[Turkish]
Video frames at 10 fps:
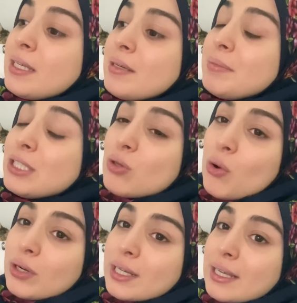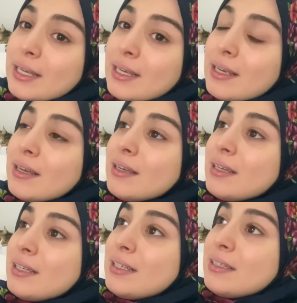bir sonraki
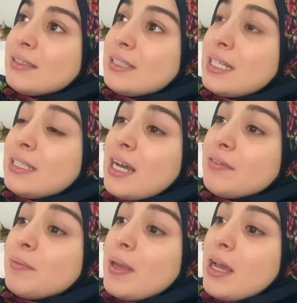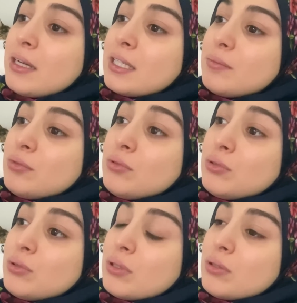tedavim eğer ki bu
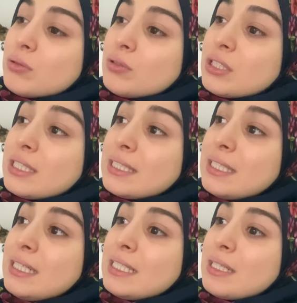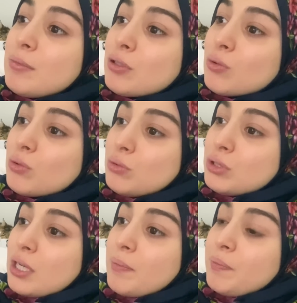düşükte sonuçlanırsa ne zaman
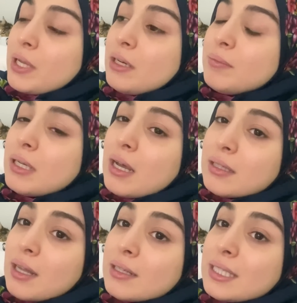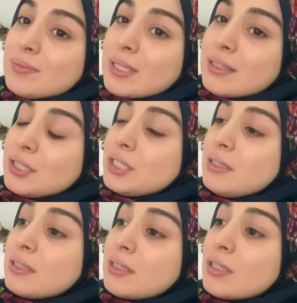olacağım? Hani bir yandan dedim ki
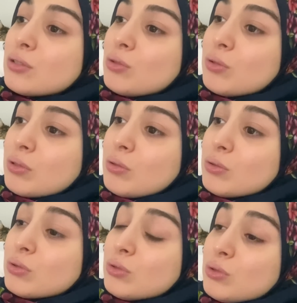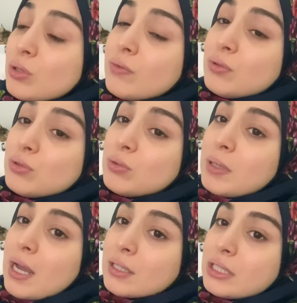taşındıktan sonra olsun çünkü
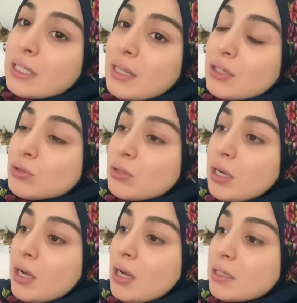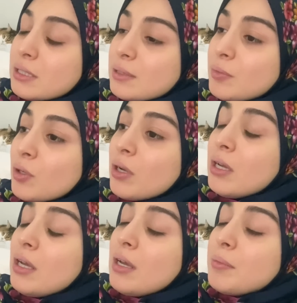vücudum gerçekten şu an kaldırmıyor.
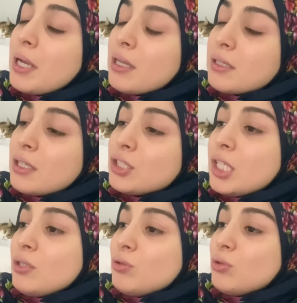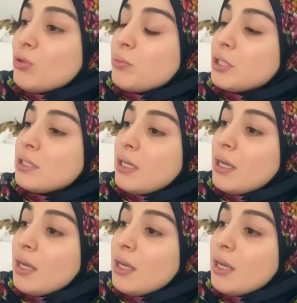Bir yandan şey düşünüyorum işte